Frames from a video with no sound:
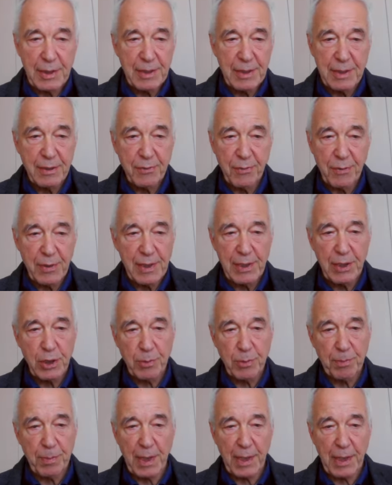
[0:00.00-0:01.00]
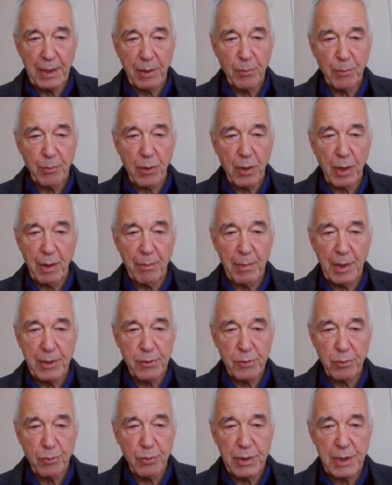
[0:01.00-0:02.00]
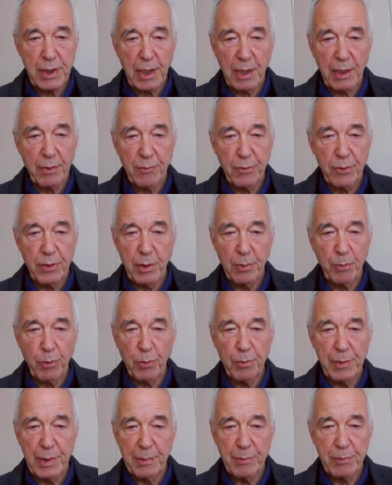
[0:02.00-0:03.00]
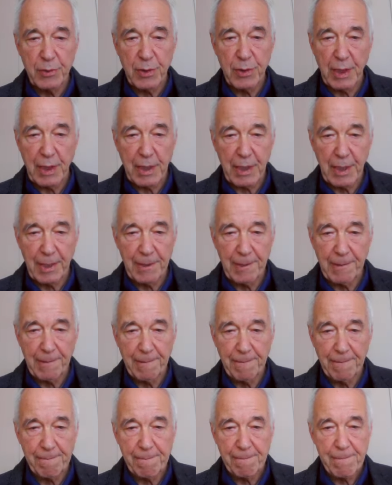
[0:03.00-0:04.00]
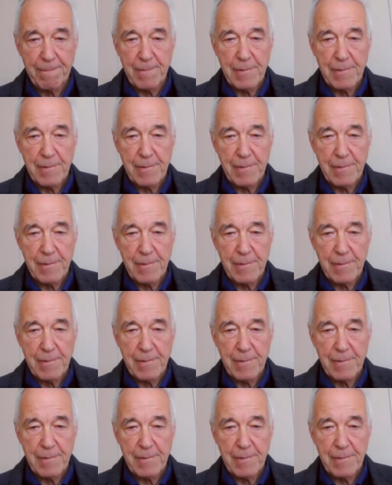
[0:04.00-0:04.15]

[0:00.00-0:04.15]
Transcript: dies fehlgespeicherte Programm als Ursache für ihr Problem zu erkennen